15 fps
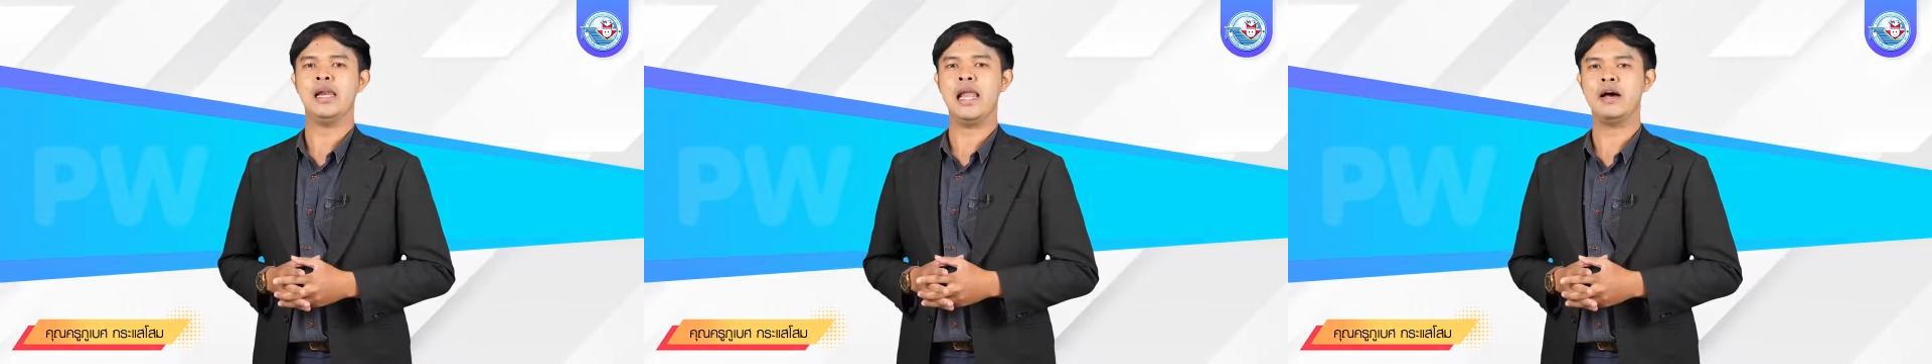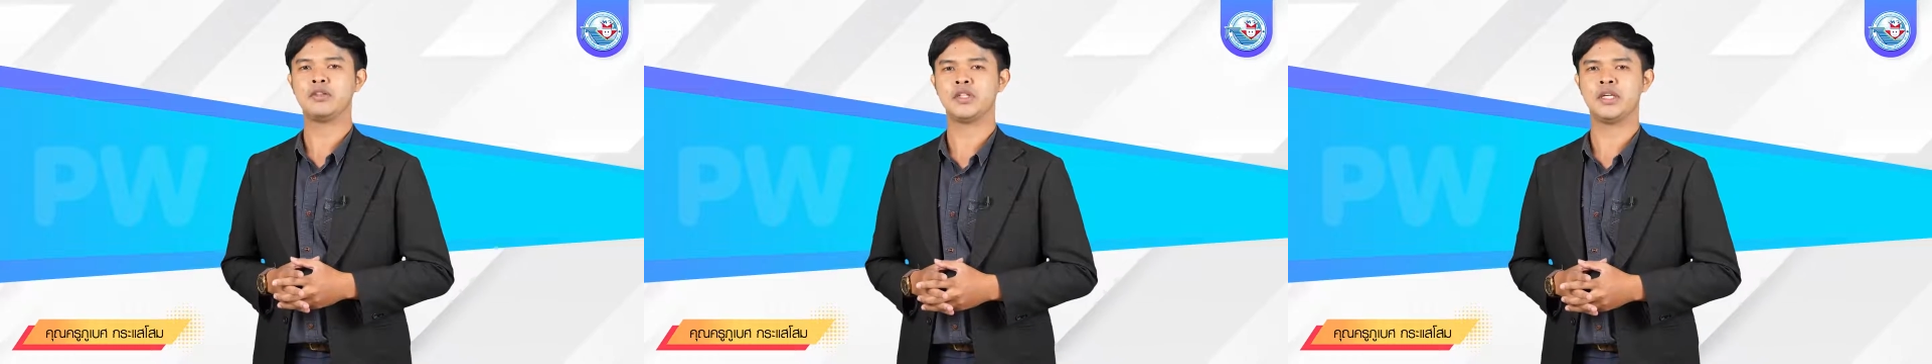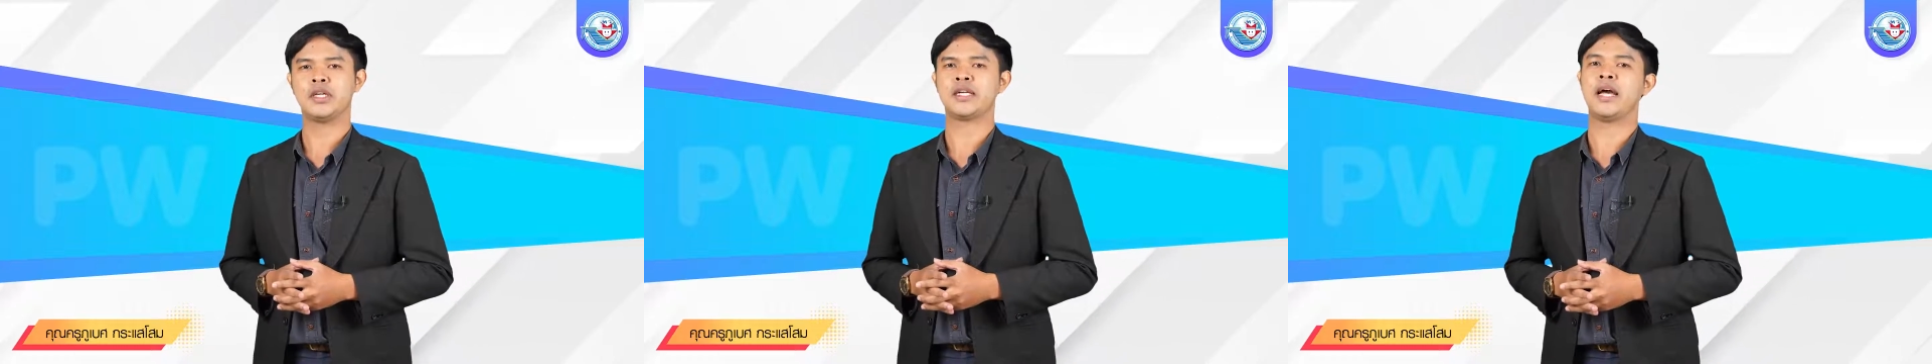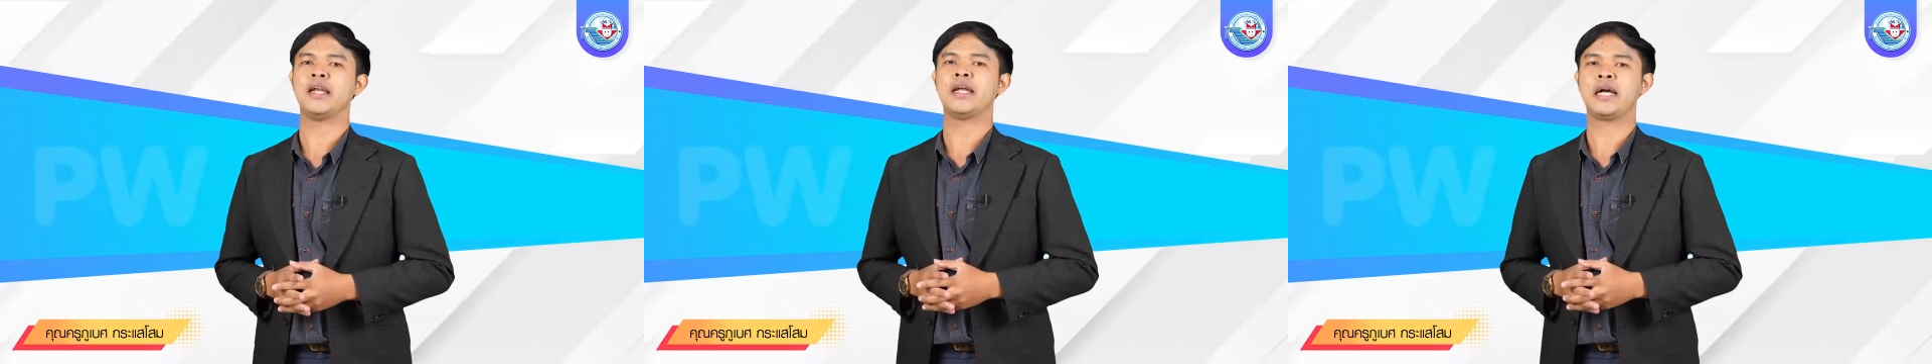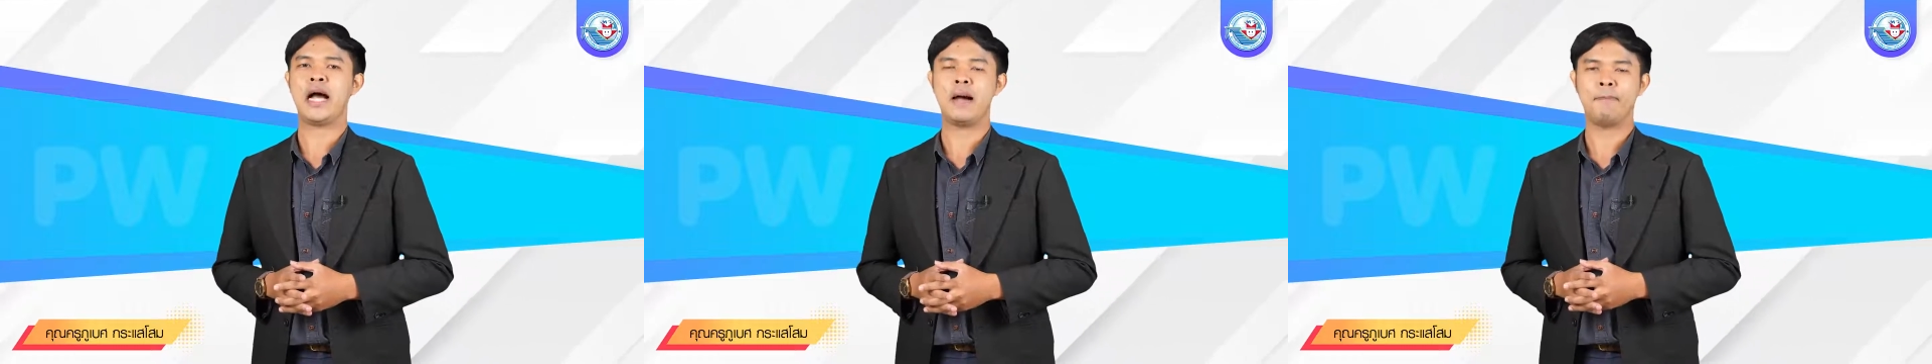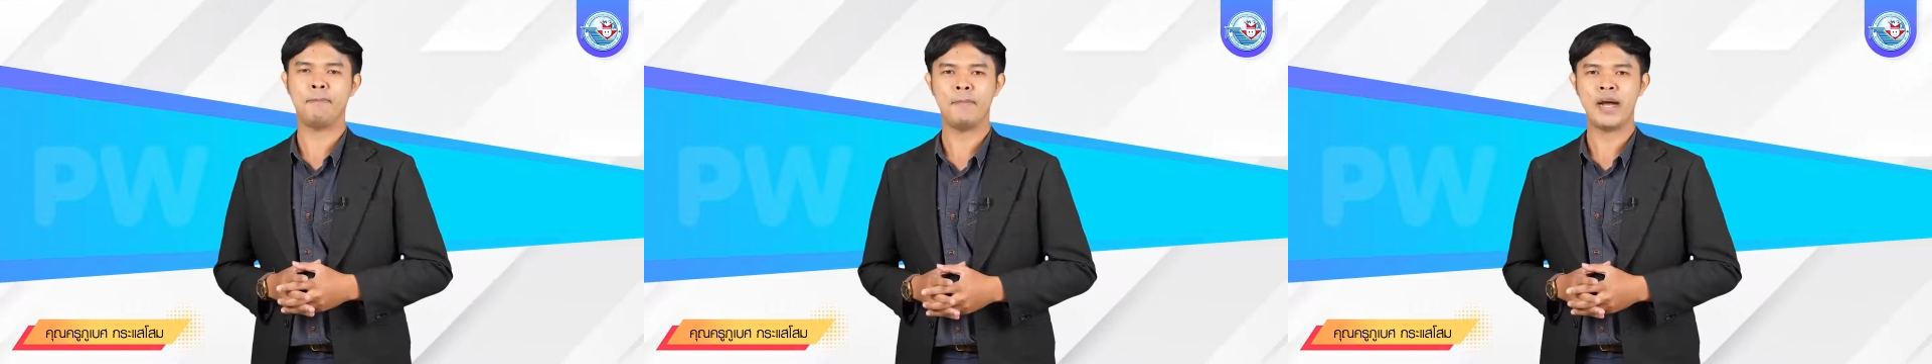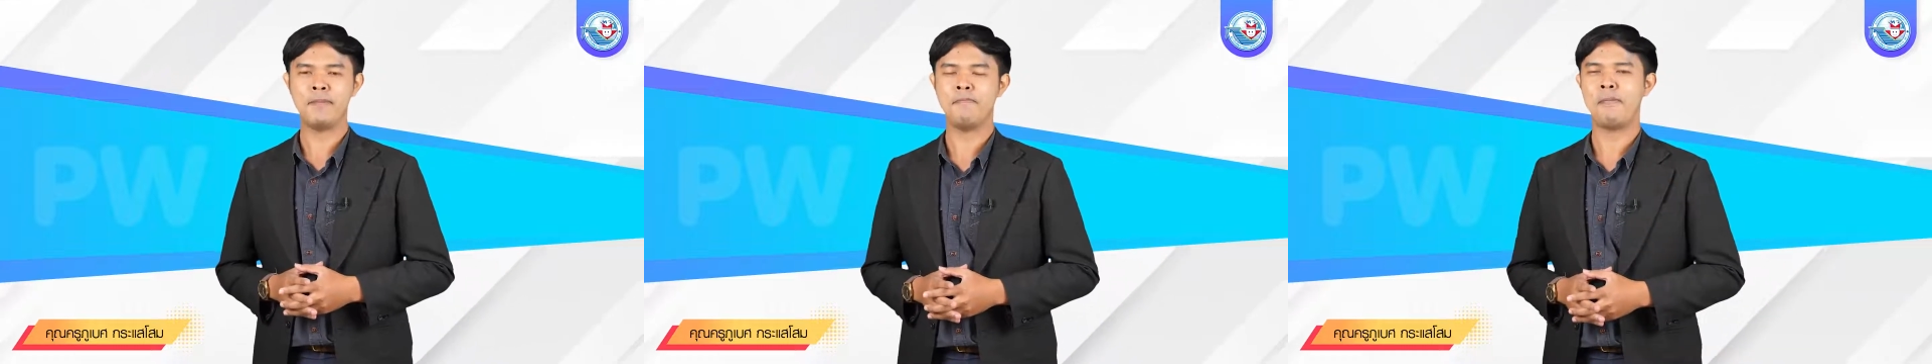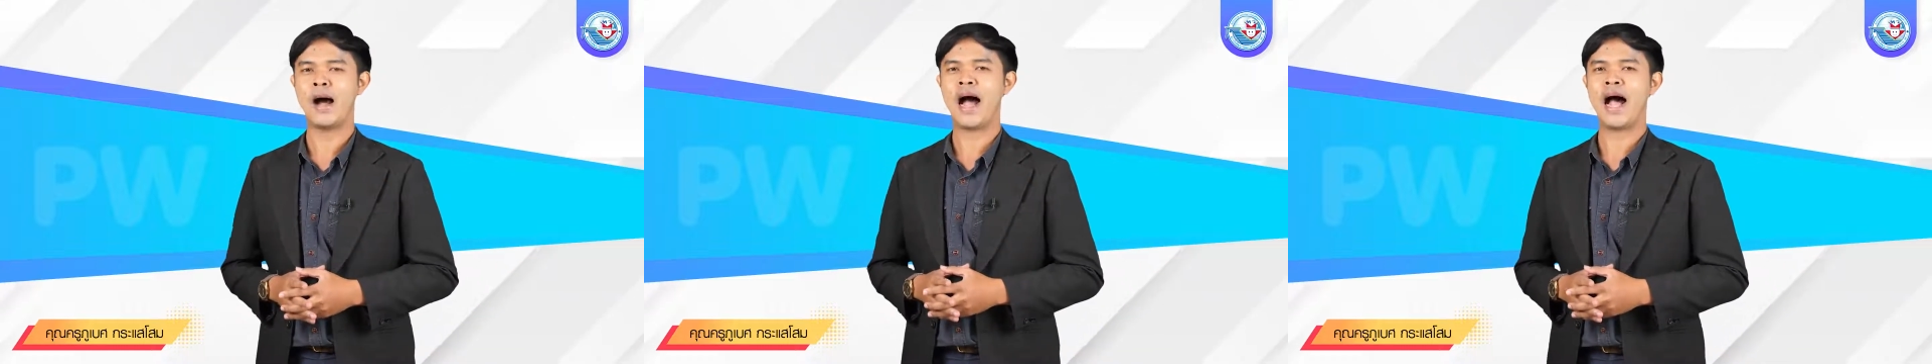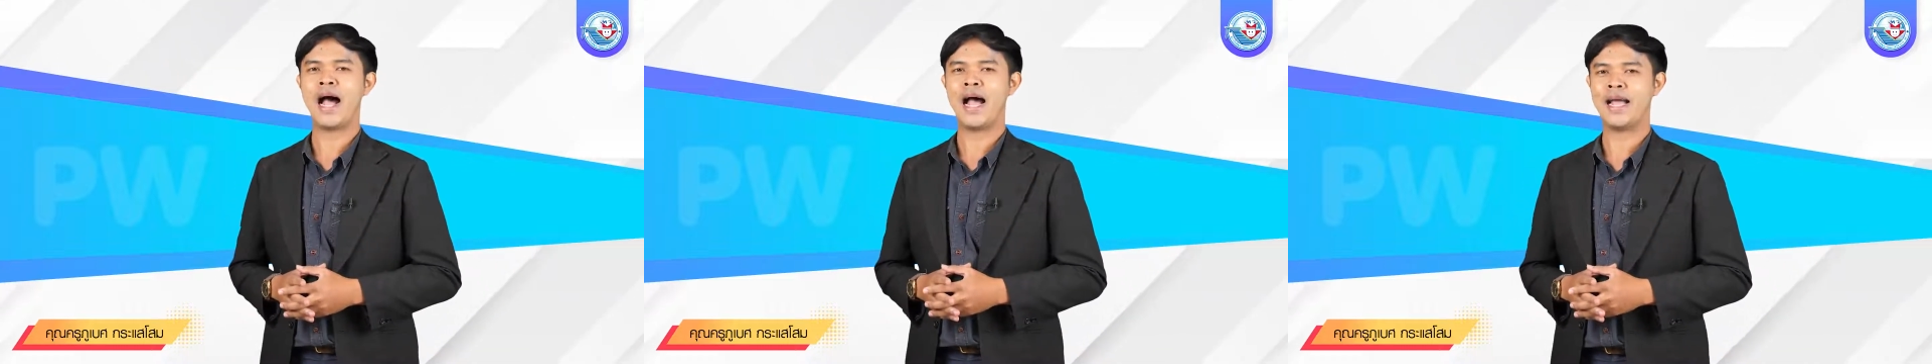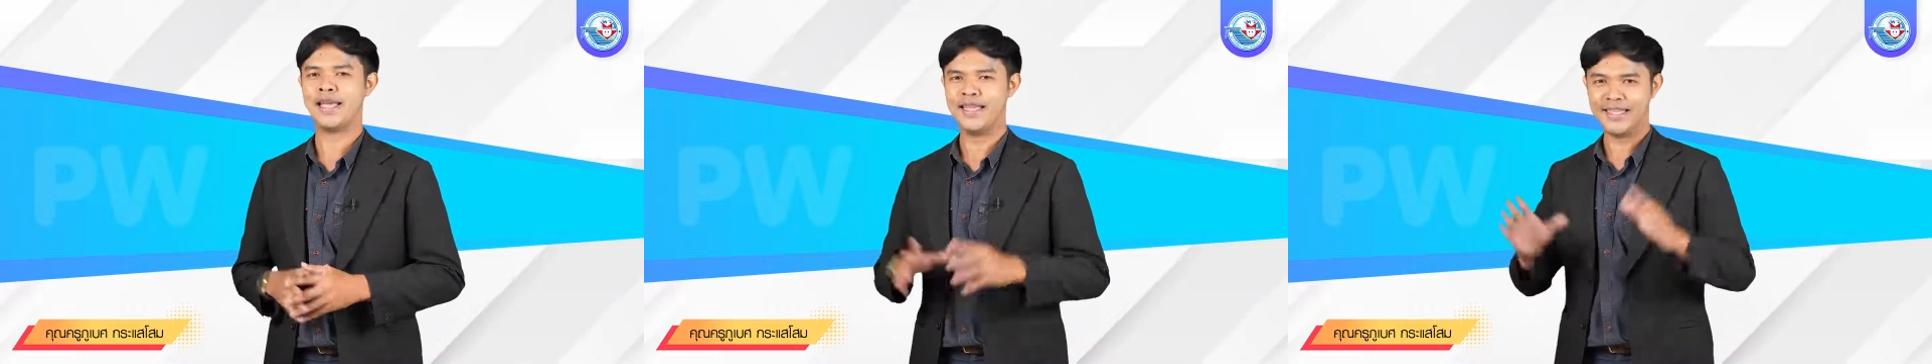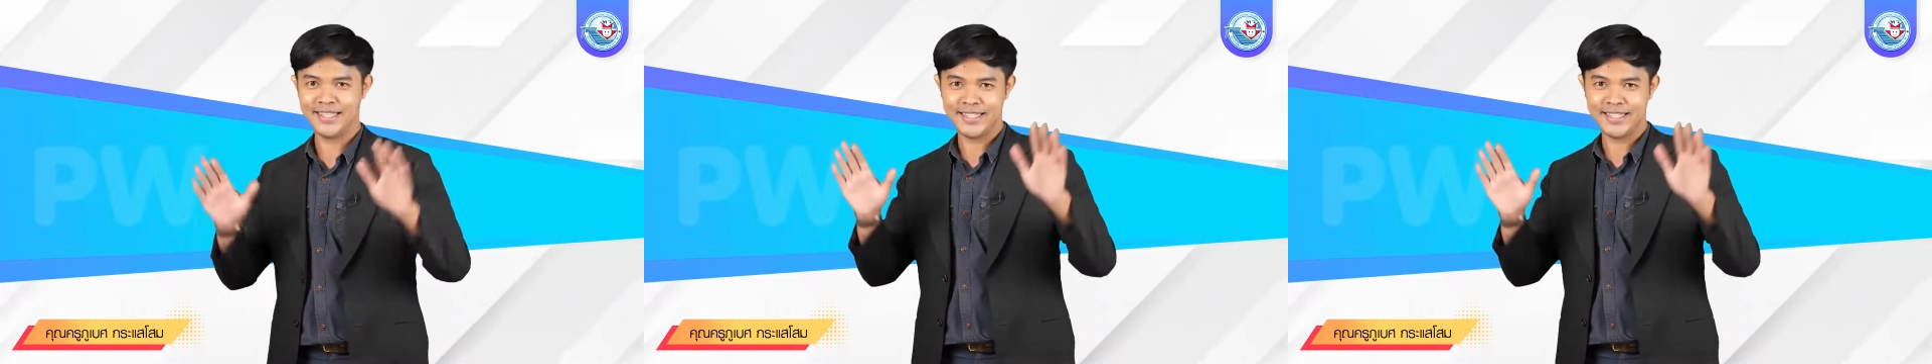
แล้วเจอกันนะครับบ๊ายบาย